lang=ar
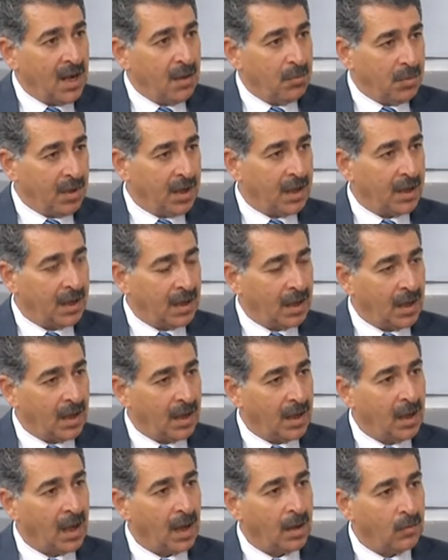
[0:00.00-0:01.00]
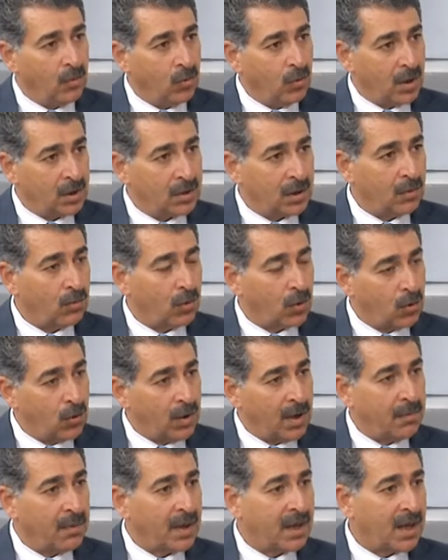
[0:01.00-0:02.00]
من المواطن
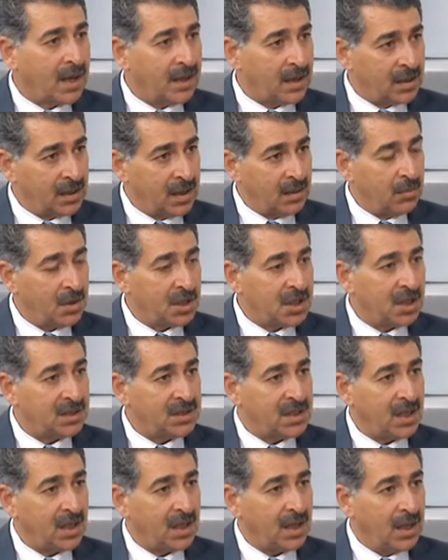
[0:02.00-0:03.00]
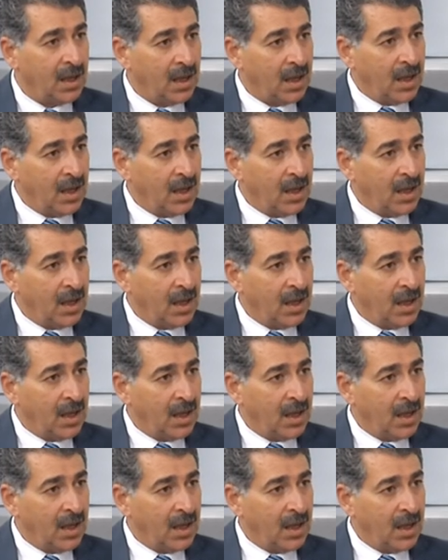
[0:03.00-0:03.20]
وكلما كانت المشاريع